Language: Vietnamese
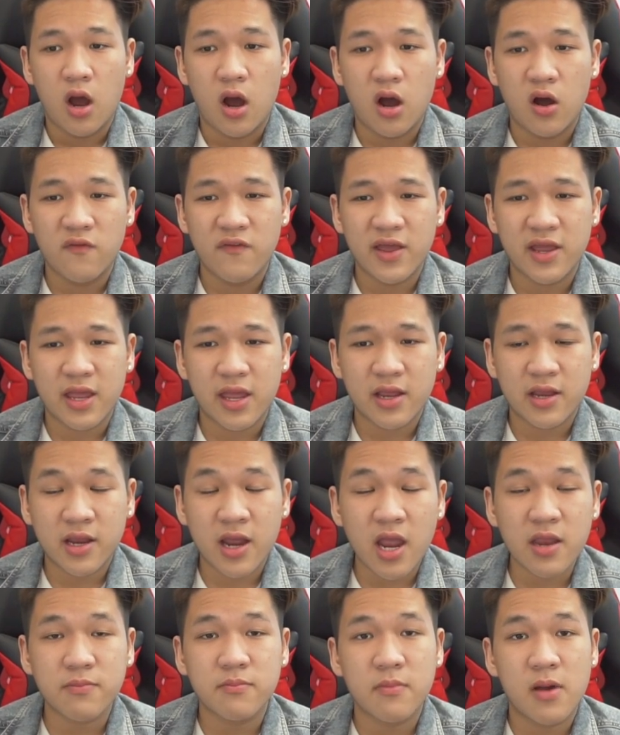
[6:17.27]
ở ờ, về cái
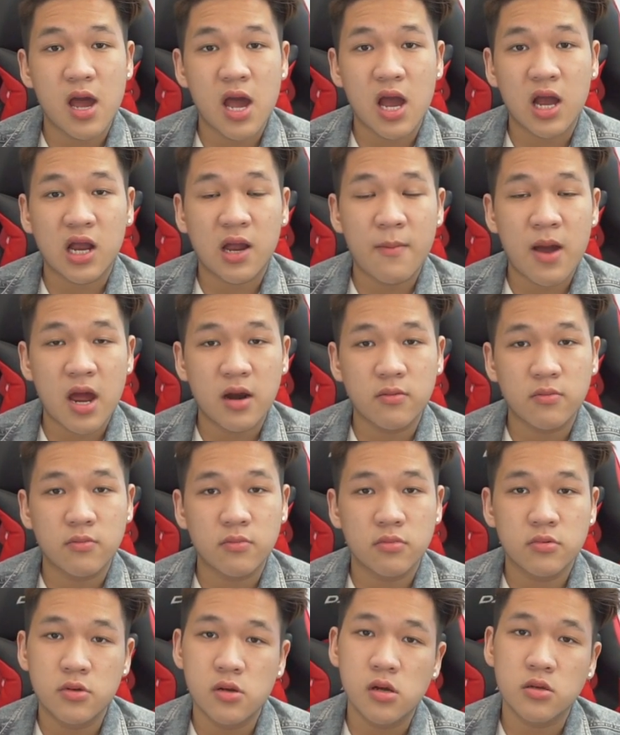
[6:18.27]
cách mà các bạn
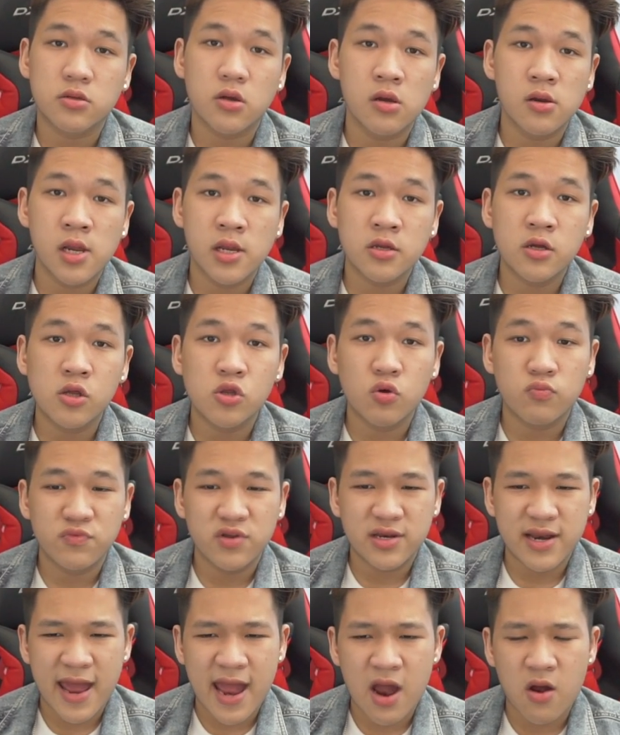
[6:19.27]
hướng tới đến người dùng
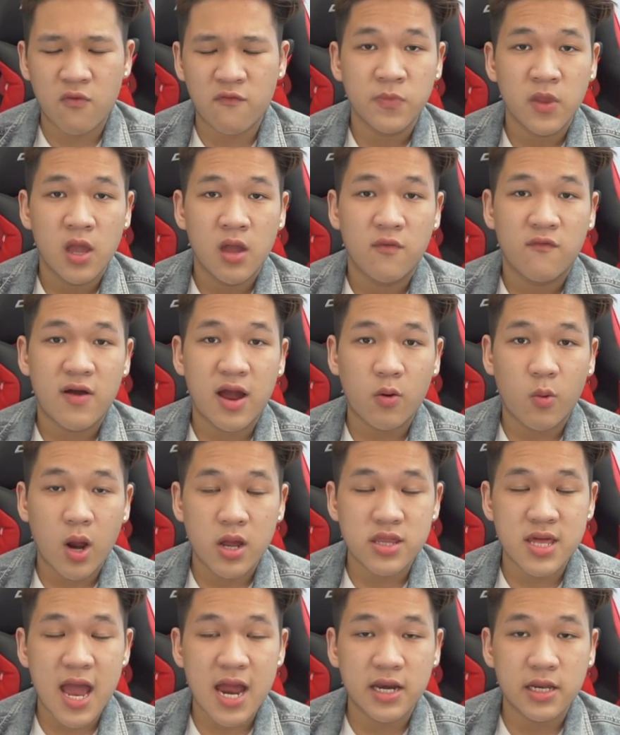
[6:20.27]
như nào và
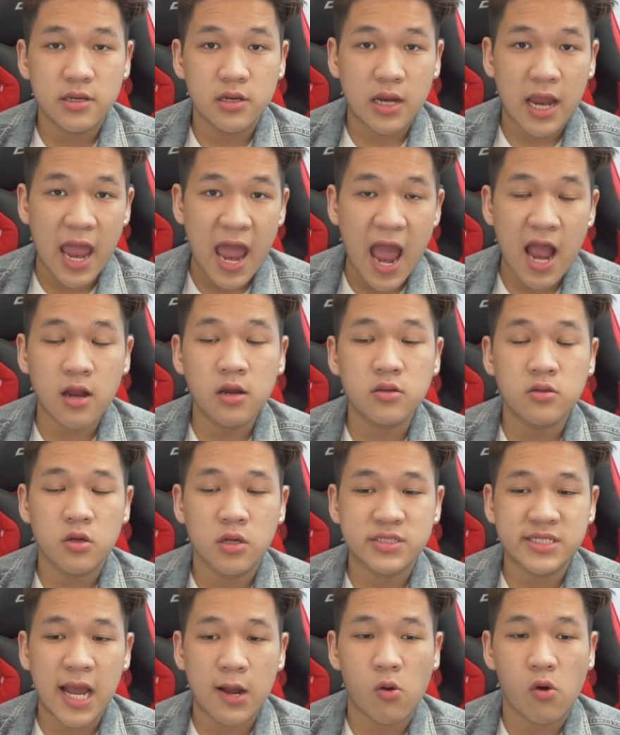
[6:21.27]
ngoài ra thì cái hãng
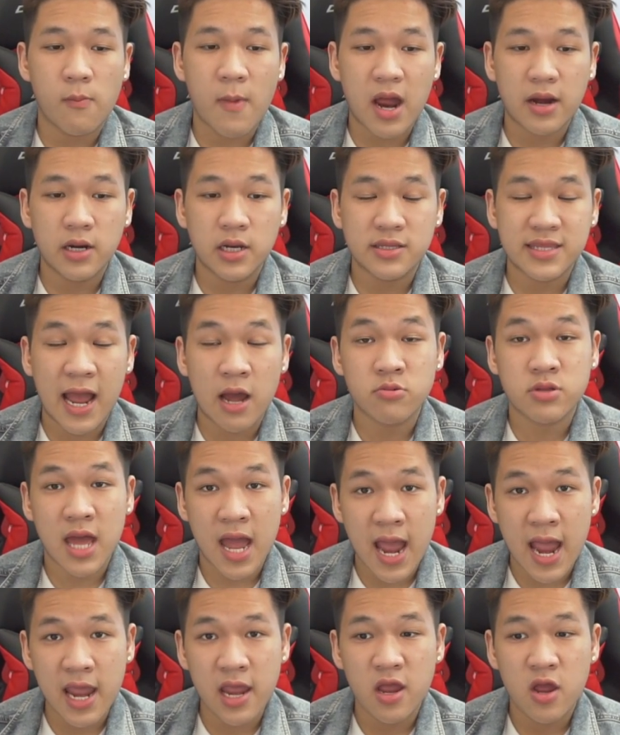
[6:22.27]
thời trang của bạn bị tạo ra
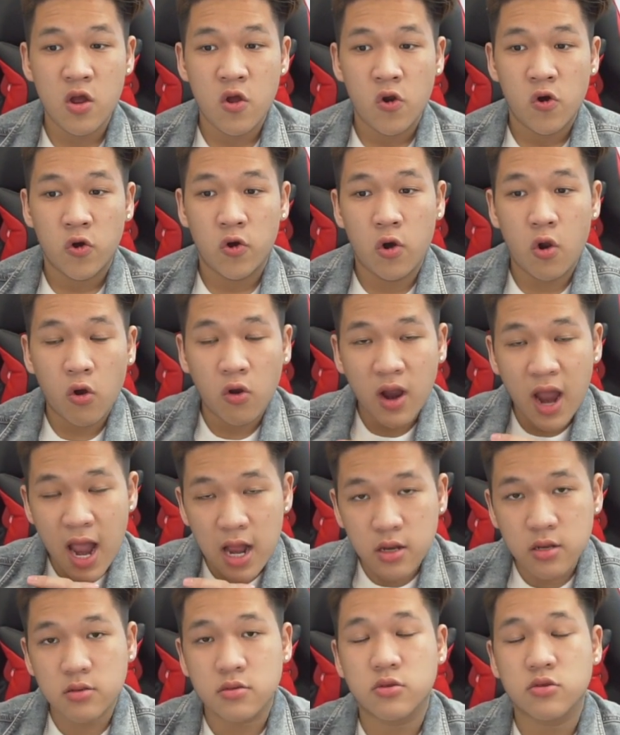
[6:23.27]
ấy nó
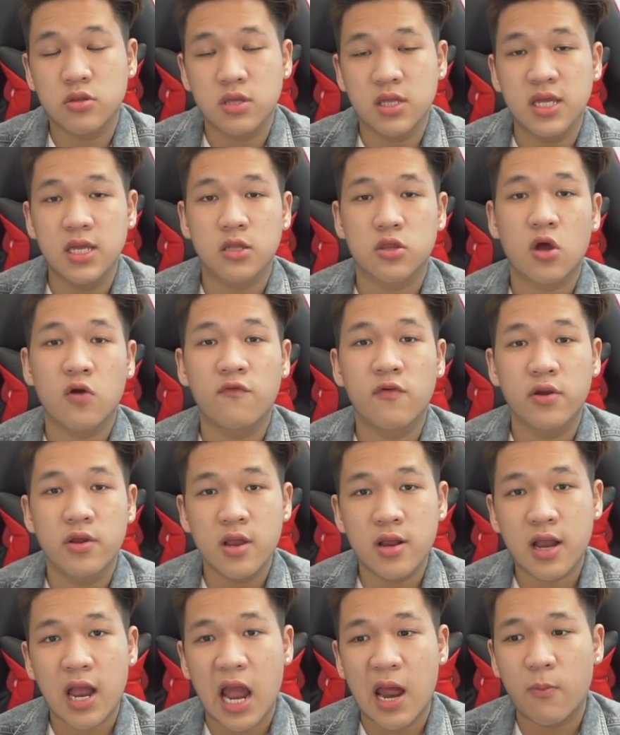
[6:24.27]
khác gì so với
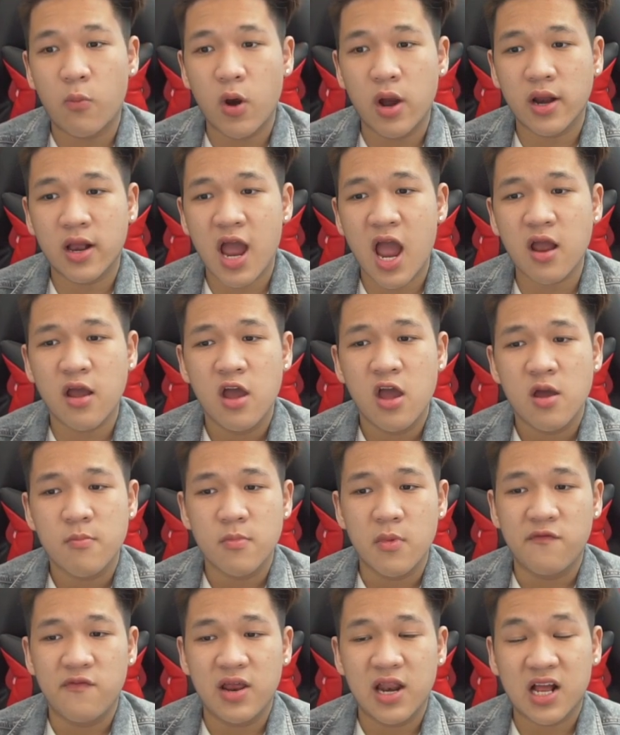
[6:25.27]
những cái brand khác
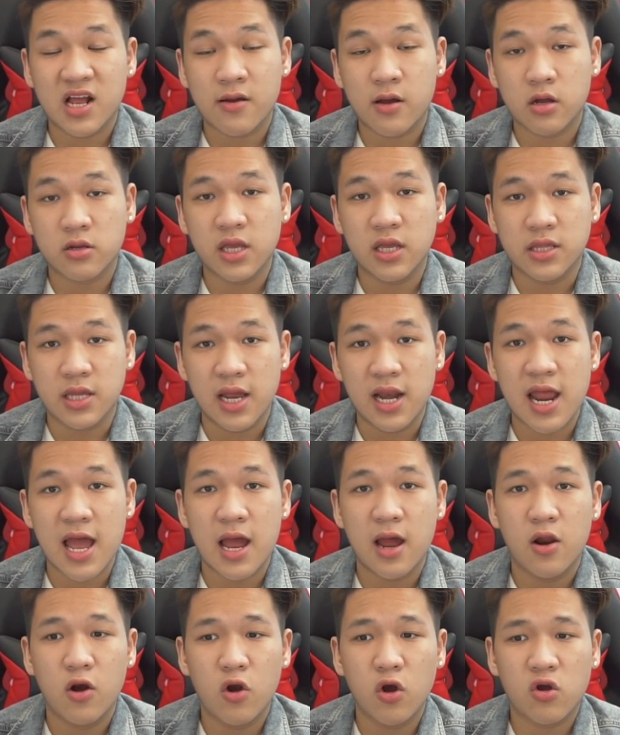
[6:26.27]
bởi vì là các bạn có thể thấy
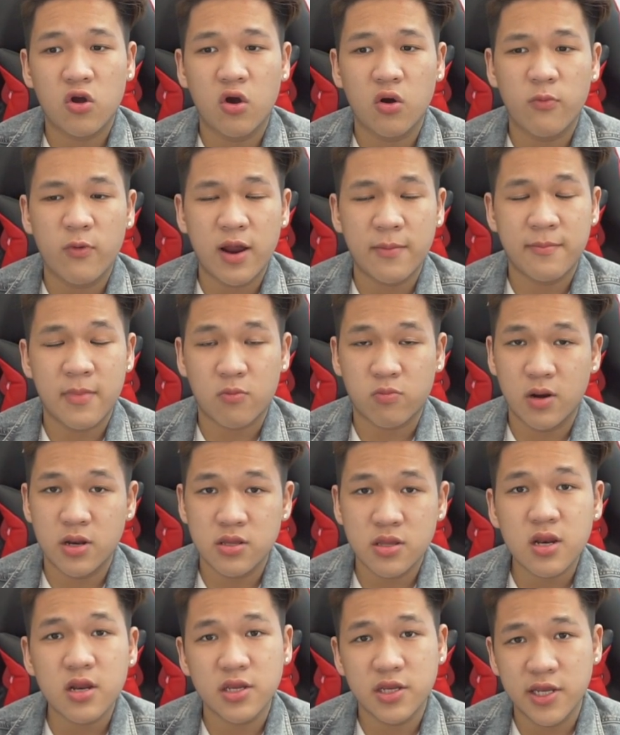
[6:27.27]
là local brand mặc
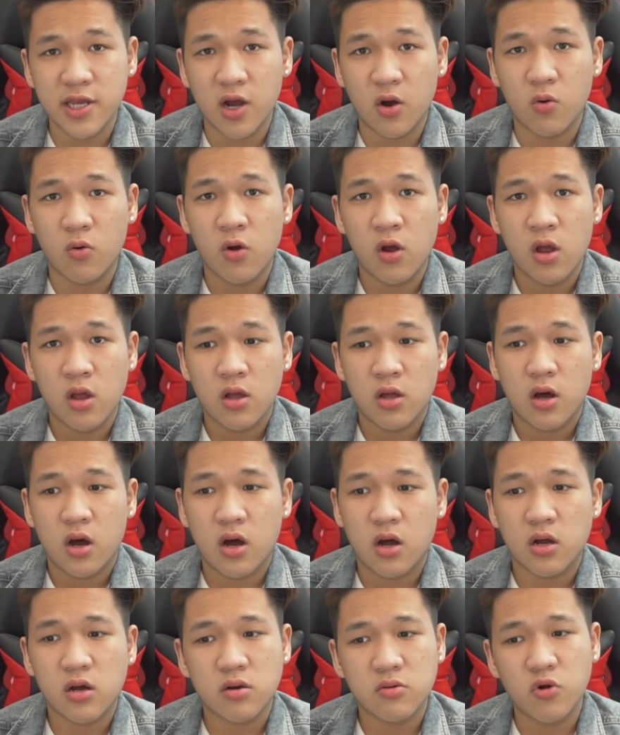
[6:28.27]
lên rất là nhiều uh,
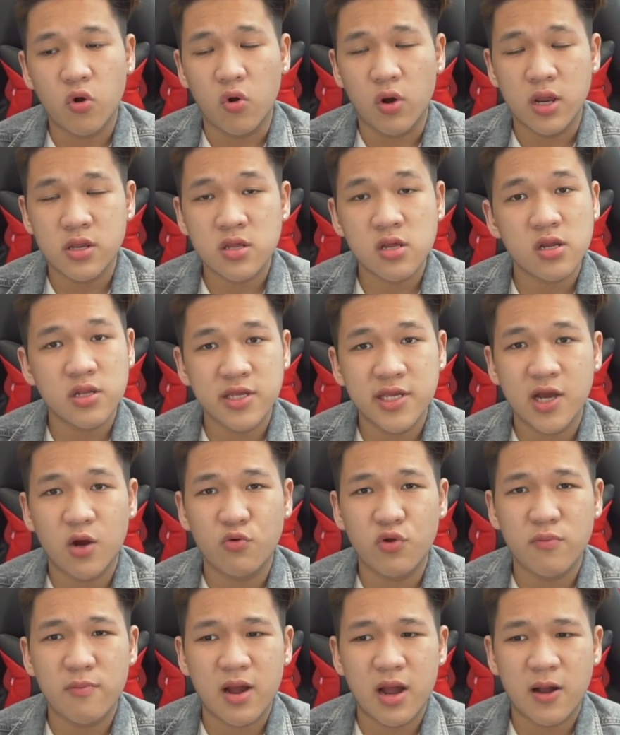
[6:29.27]
nổi lên rất là nhiều
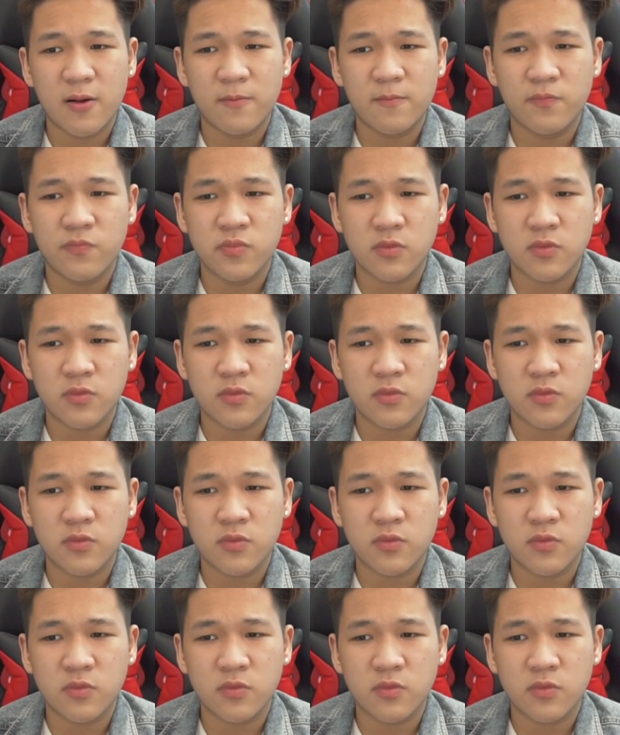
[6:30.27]
nhưng mà